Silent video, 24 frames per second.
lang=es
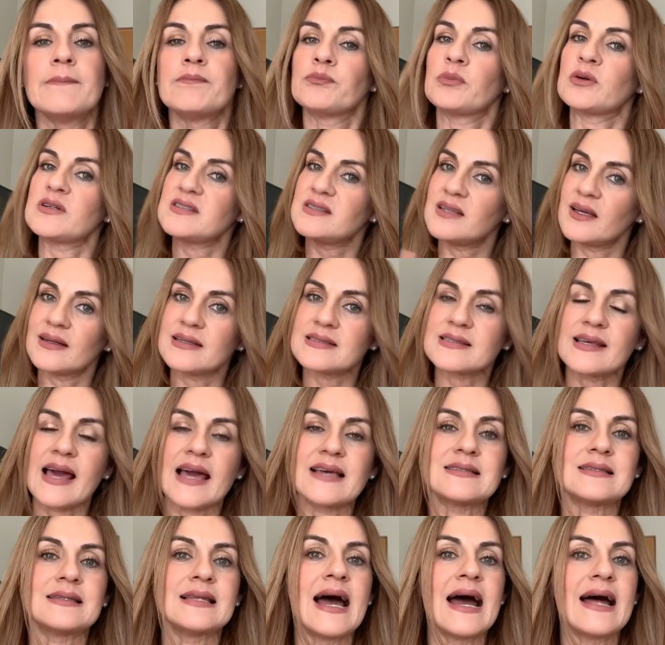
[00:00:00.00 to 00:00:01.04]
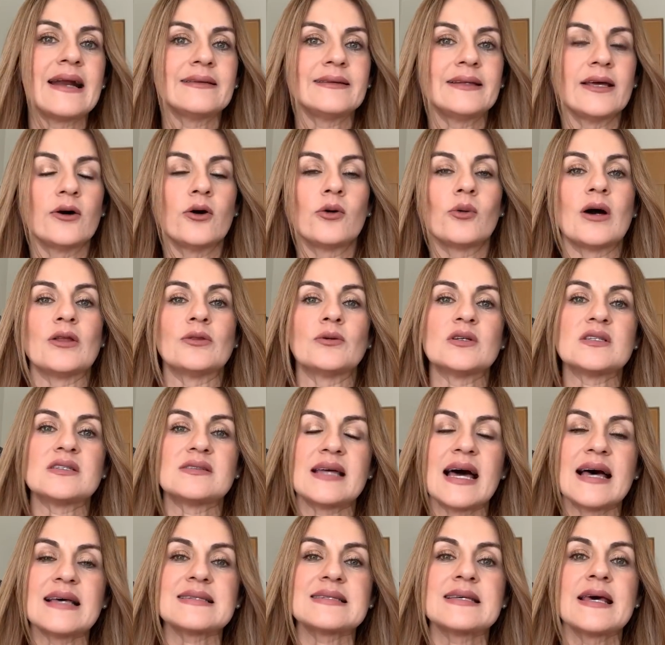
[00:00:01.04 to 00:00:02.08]
pues tienes que aislarte o cuando
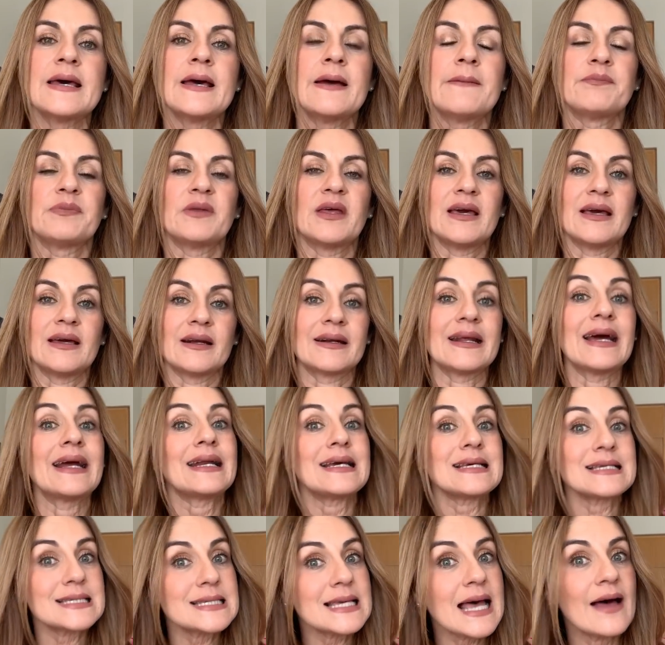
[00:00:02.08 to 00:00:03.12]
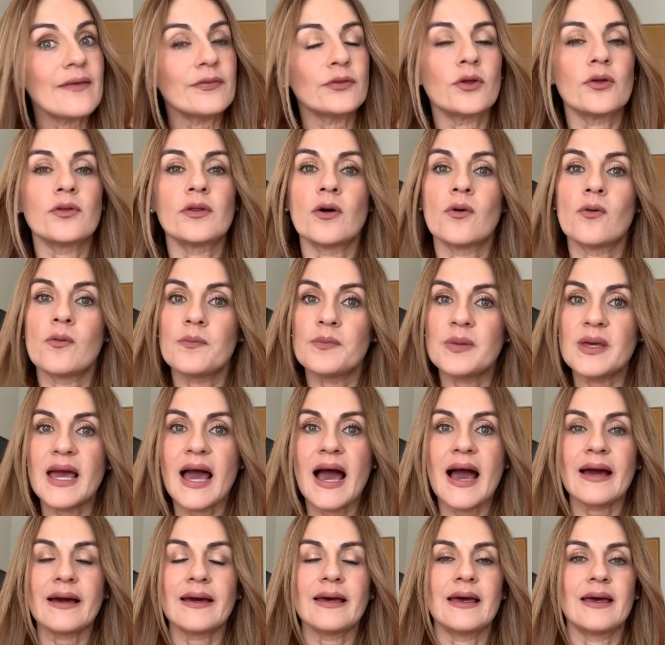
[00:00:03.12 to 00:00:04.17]
estás eh, regresando de un
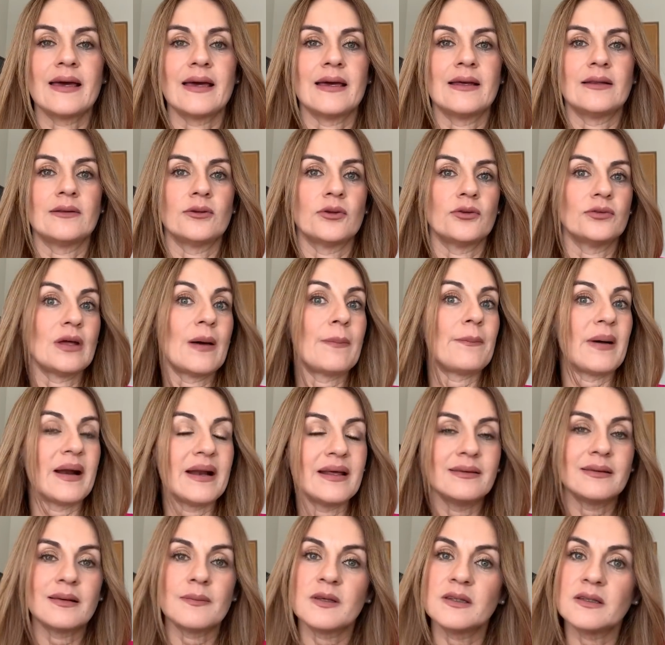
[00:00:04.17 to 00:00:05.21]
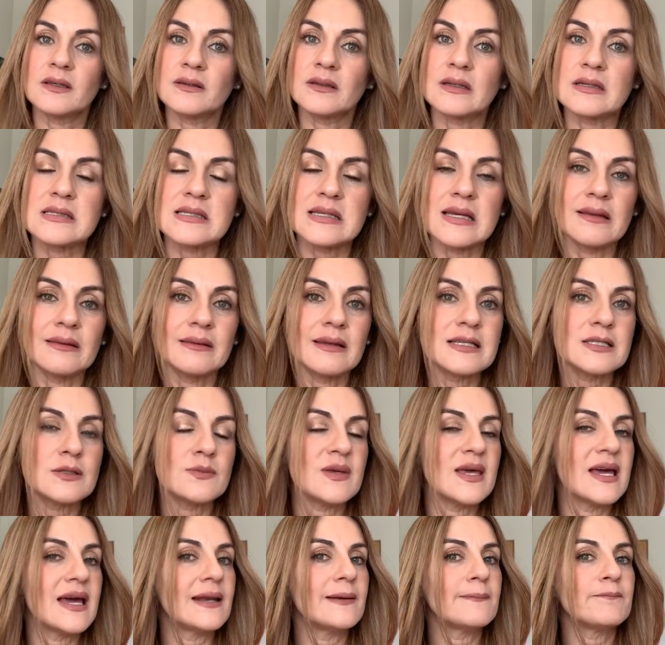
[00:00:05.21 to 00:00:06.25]
viaje en donde aparentemente te sientes
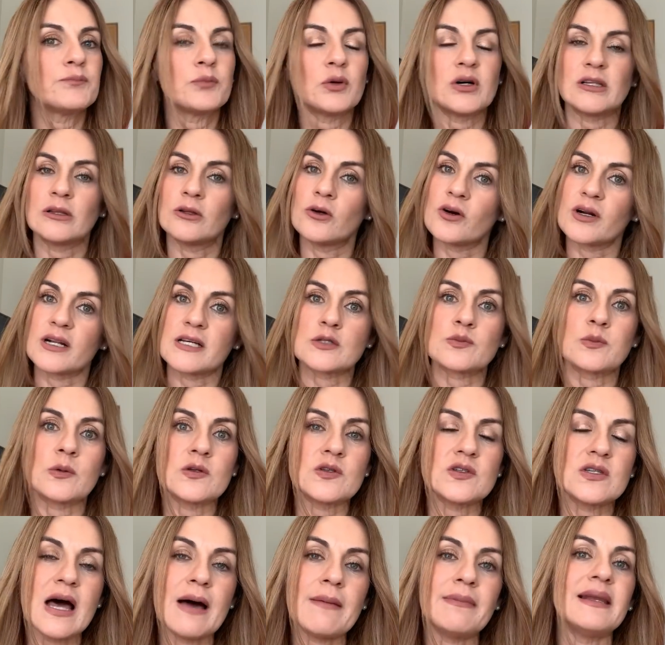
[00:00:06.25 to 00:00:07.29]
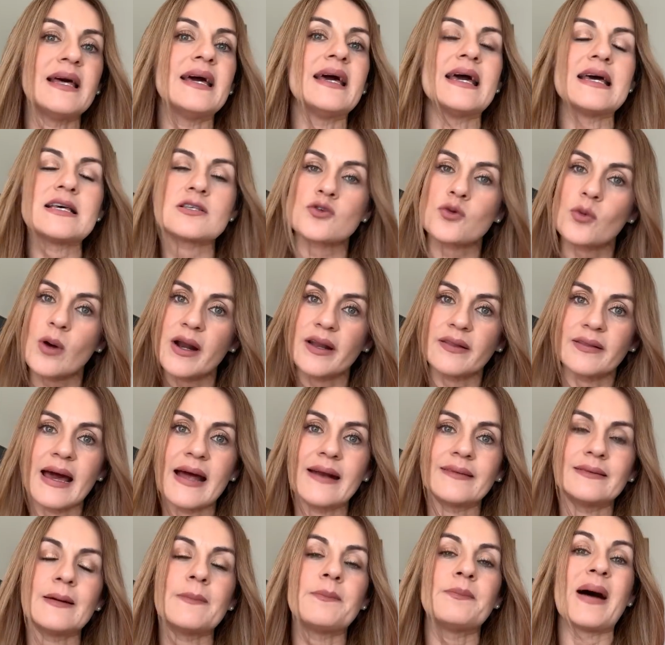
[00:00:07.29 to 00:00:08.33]
bien, pues lo responsable es
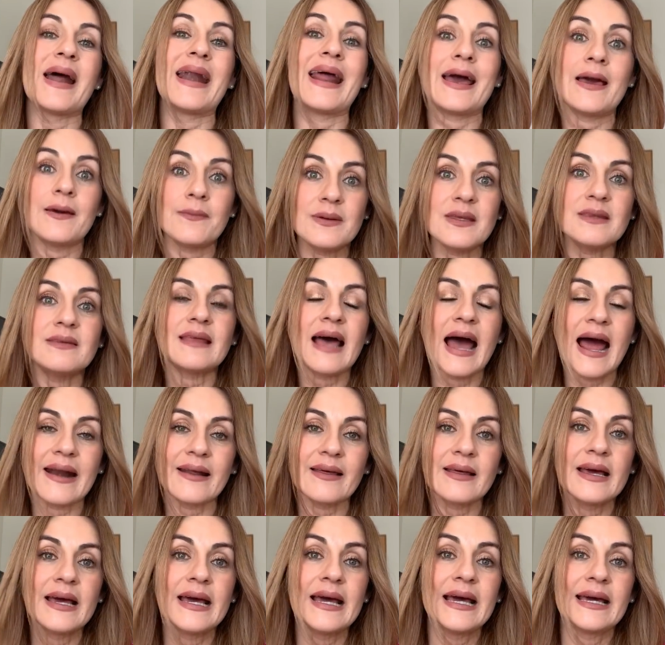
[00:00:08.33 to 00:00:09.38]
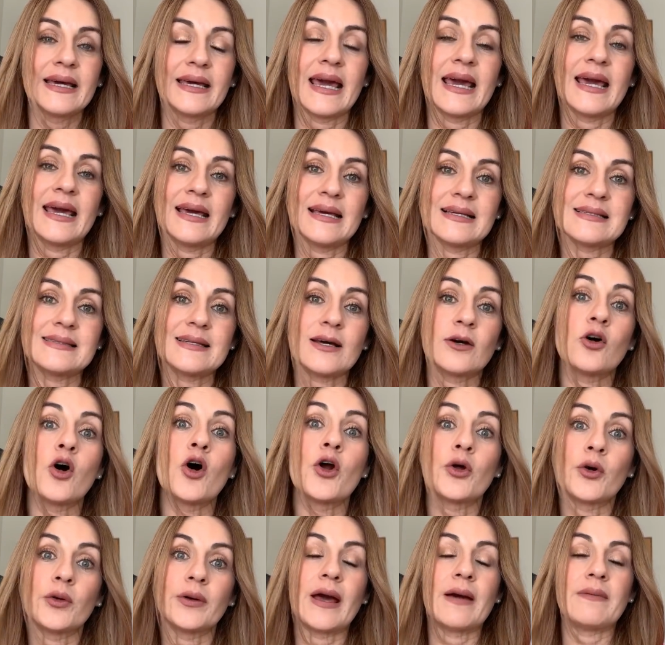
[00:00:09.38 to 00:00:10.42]
guardarte para evitar que este
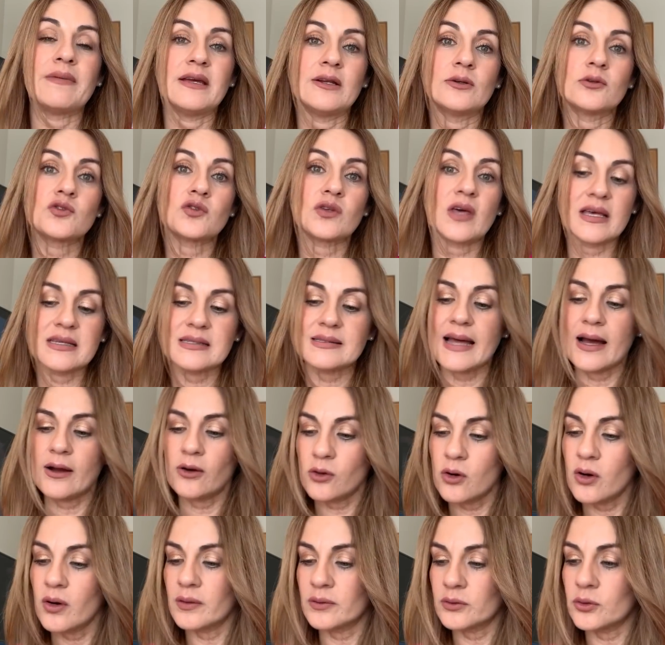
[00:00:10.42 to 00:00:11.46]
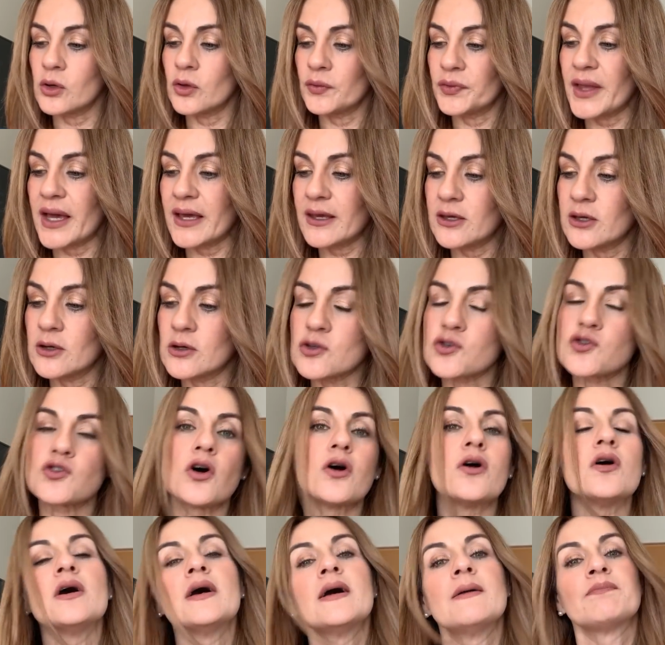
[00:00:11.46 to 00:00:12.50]
coronavirus que es tan
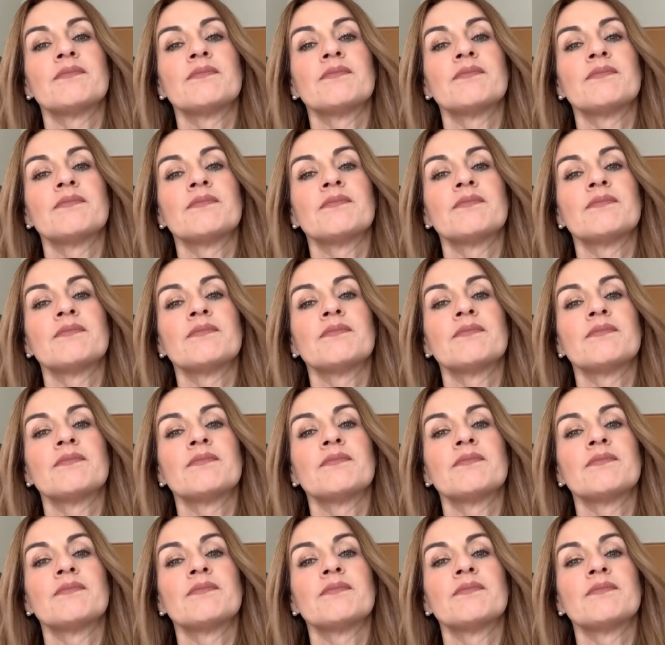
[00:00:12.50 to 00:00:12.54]
contagioso